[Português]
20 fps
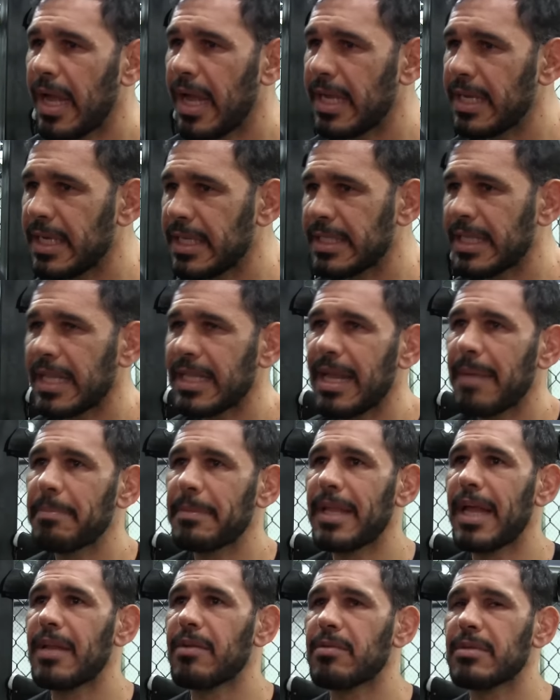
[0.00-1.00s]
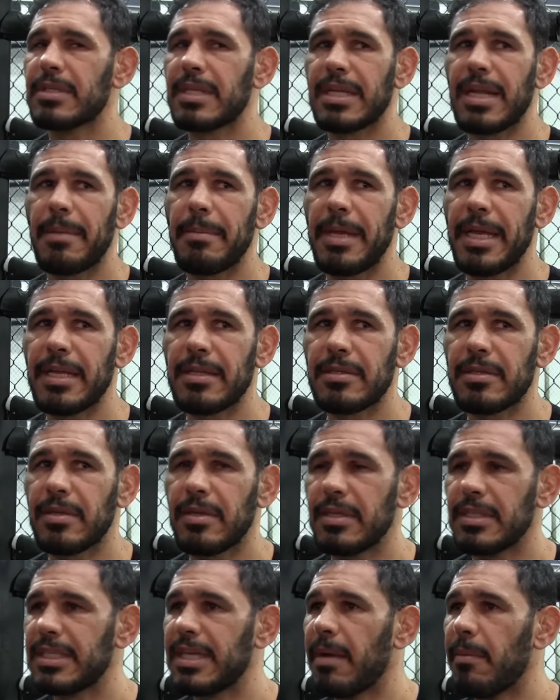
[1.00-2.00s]
A gente está adaptando os treinamentos.
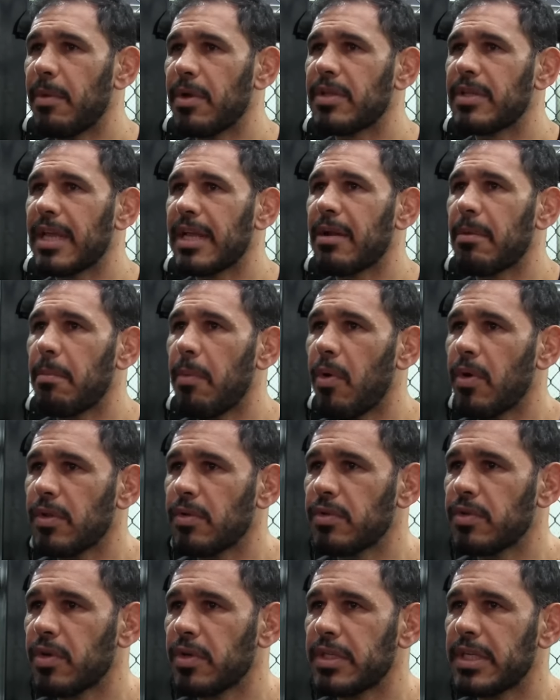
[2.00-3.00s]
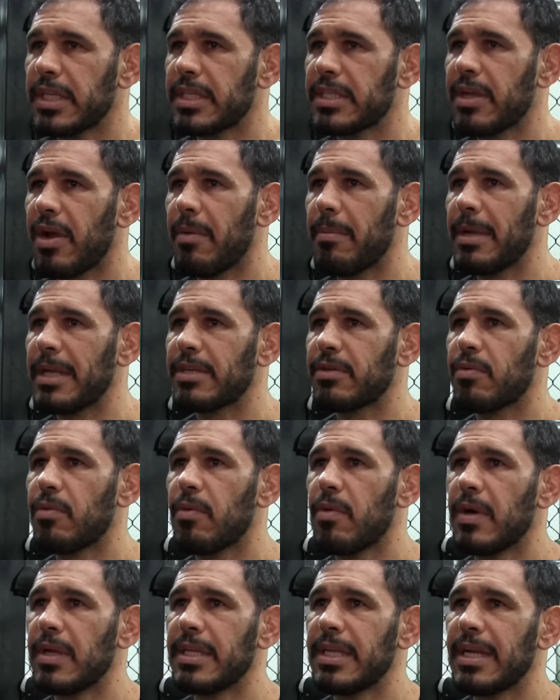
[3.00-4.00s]
Tinha muito treino bom do jiu-jitsu realmente com
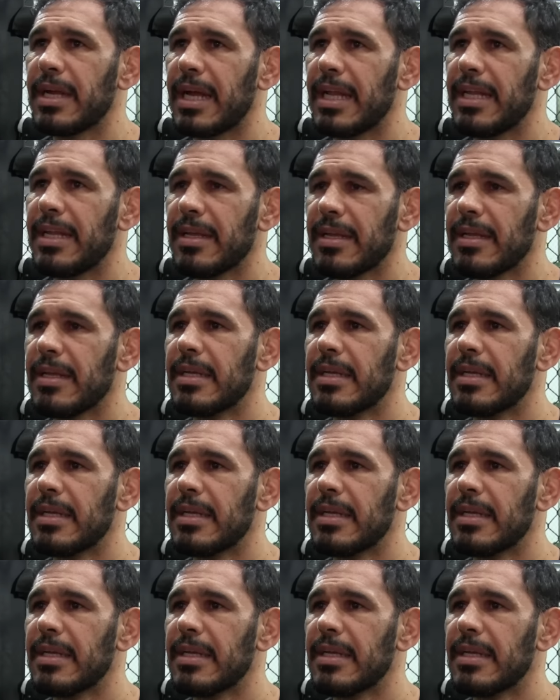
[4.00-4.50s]
o Rodrigo ali.